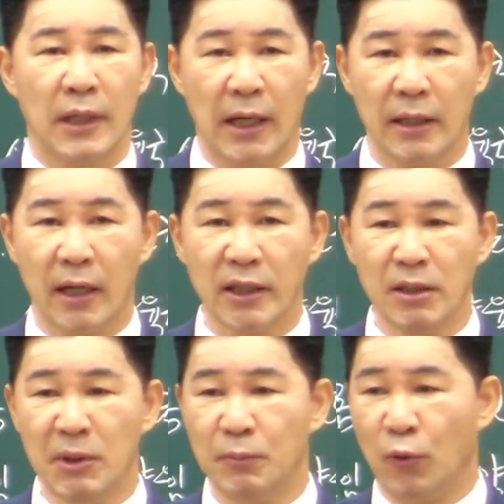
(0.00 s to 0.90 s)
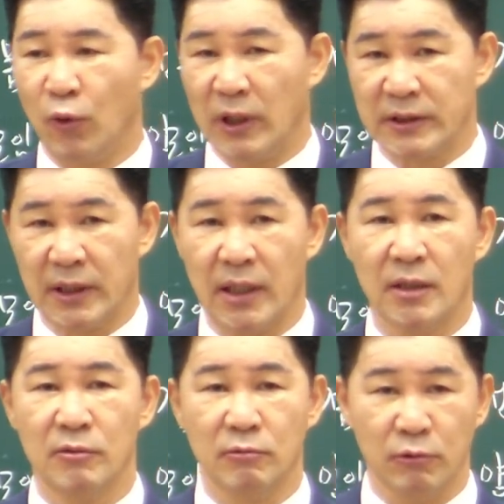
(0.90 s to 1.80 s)
하나님이 보호하사
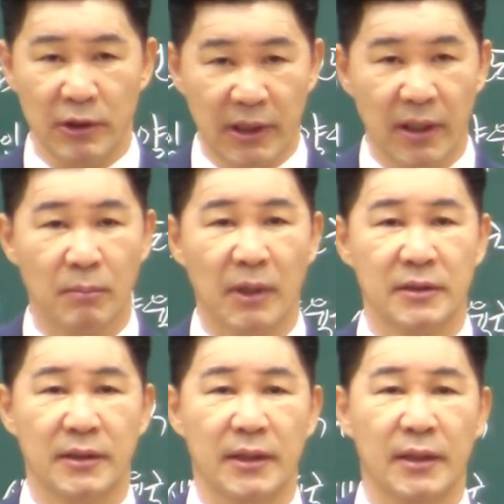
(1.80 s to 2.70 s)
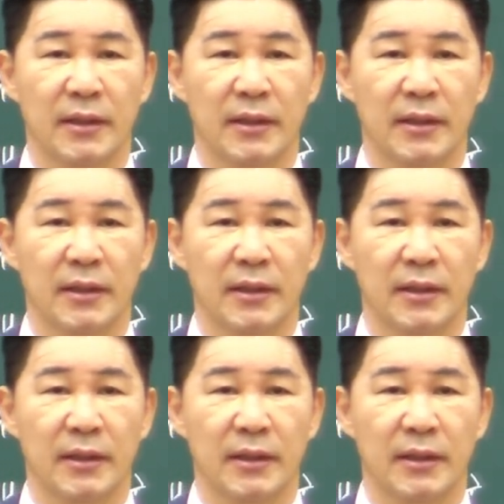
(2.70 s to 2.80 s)
우리나라 만세.